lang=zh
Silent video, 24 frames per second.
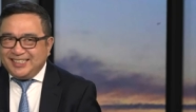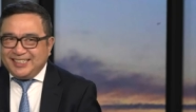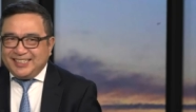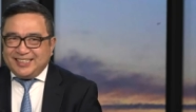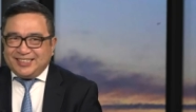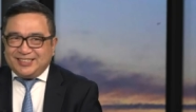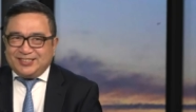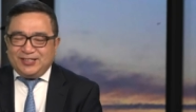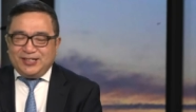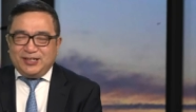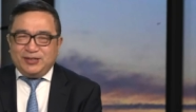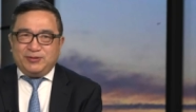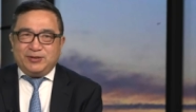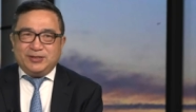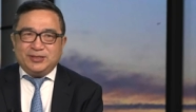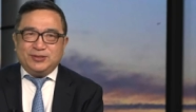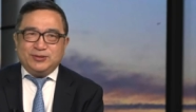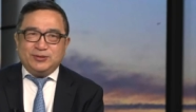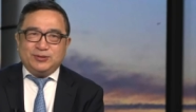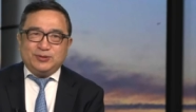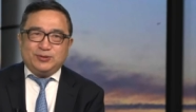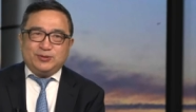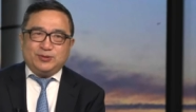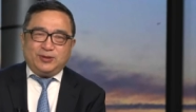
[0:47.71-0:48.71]
所以我
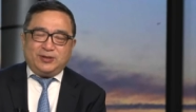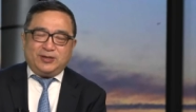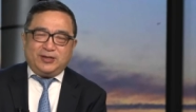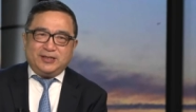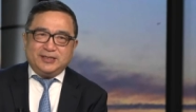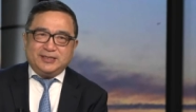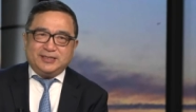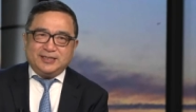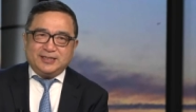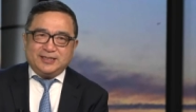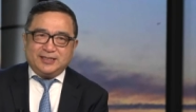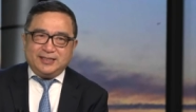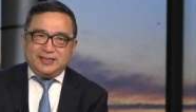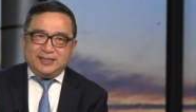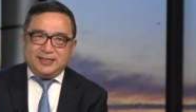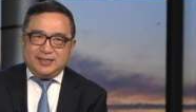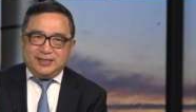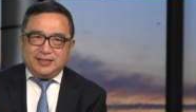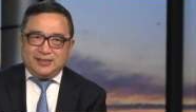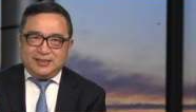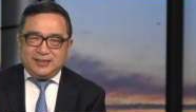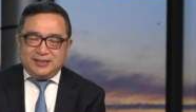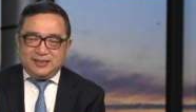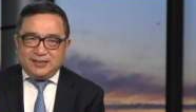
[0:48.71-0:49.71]
就是说这
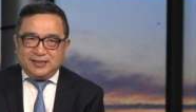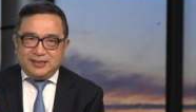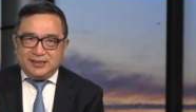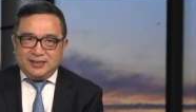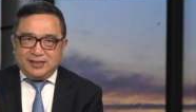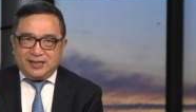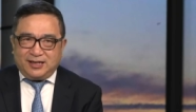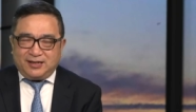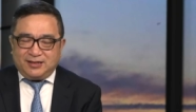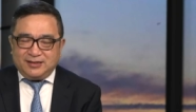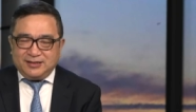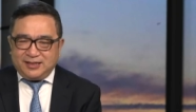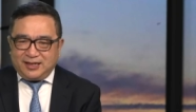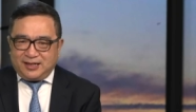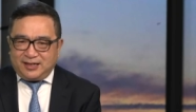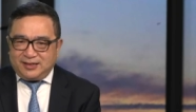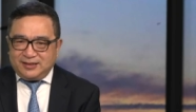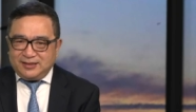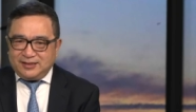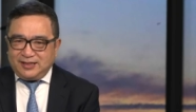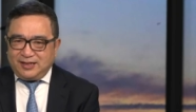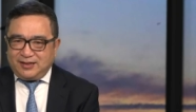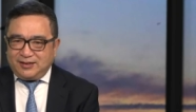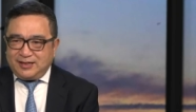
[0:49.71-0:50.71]
个要
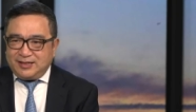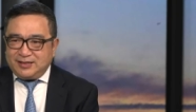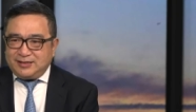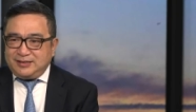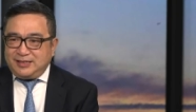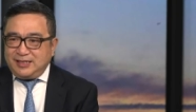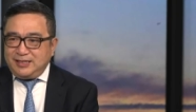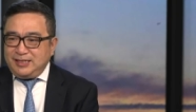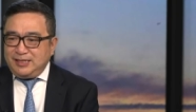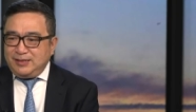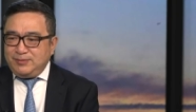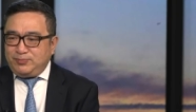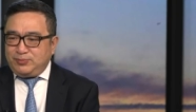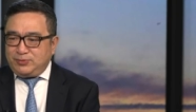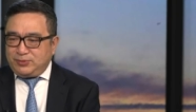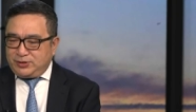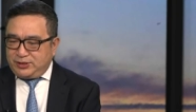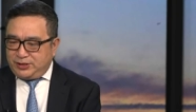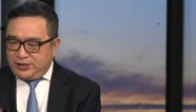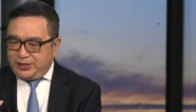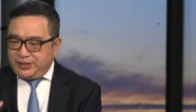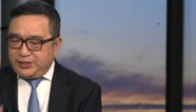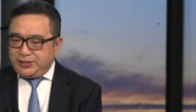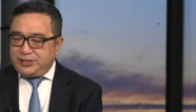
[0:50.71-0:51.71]
来进一步
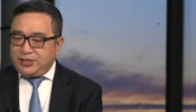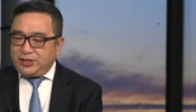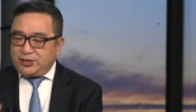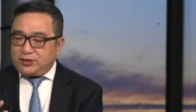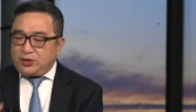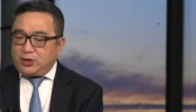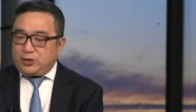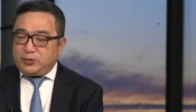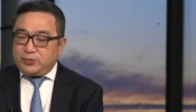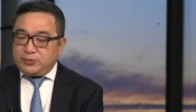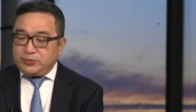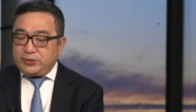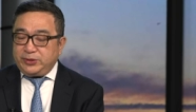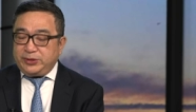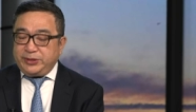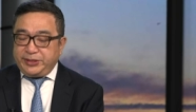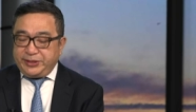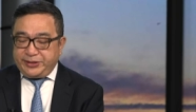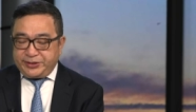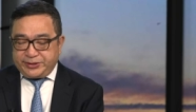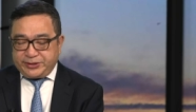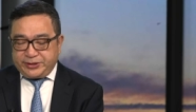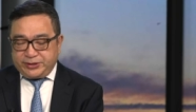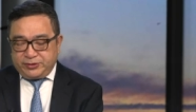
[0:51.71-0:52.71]
请教高观正
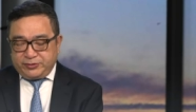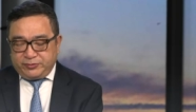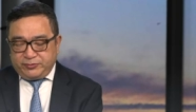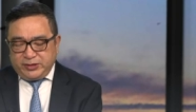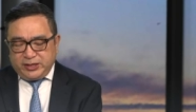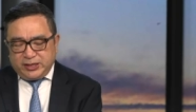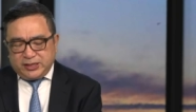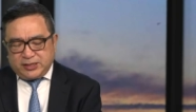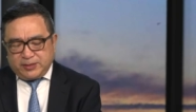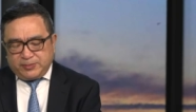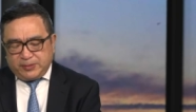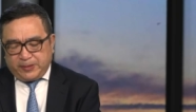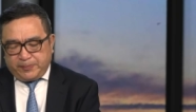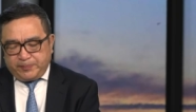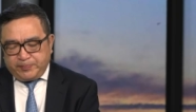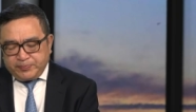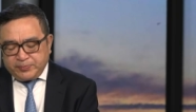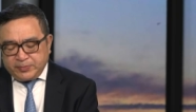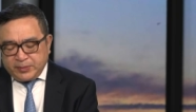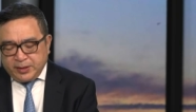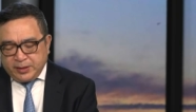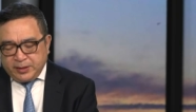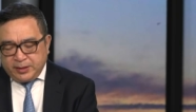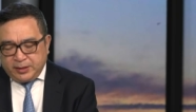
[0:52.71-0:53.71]
律师，为什
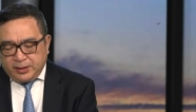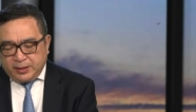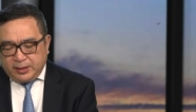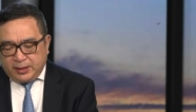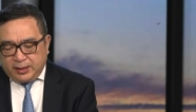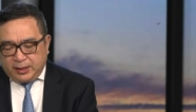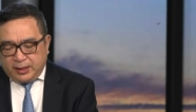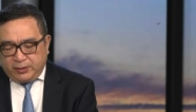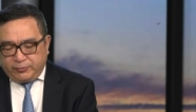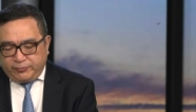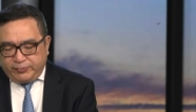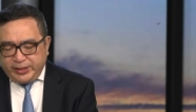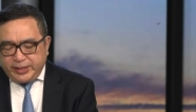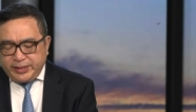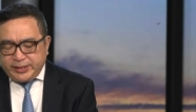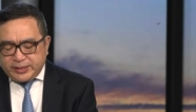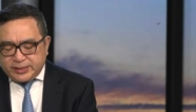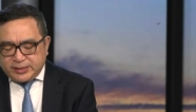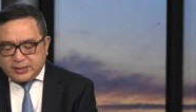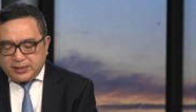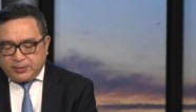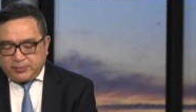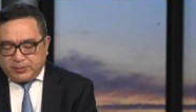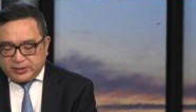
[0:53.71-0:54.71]

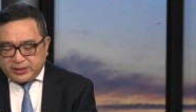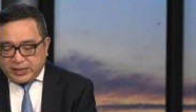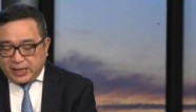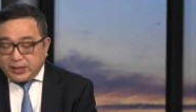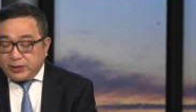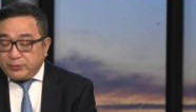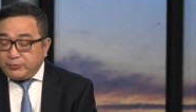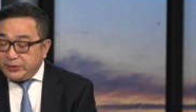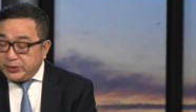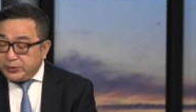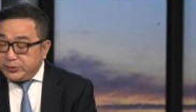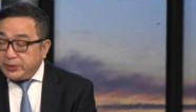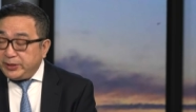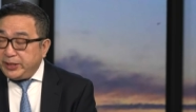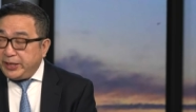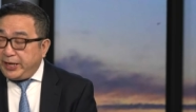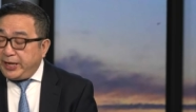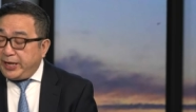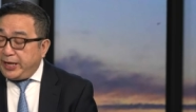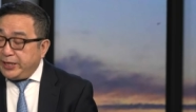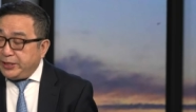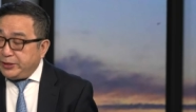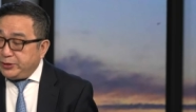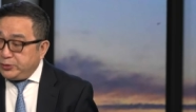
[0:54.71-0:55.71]
么大家会觉得
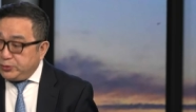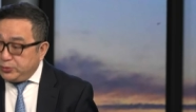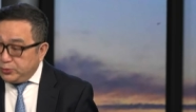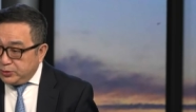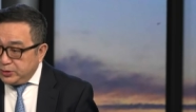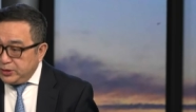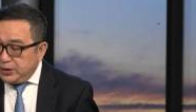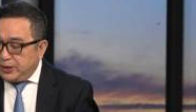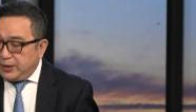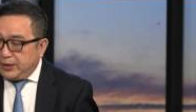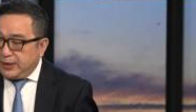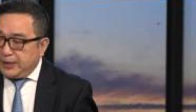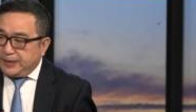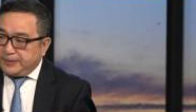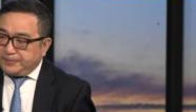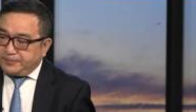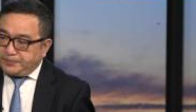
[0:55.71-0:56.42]
很重要呢？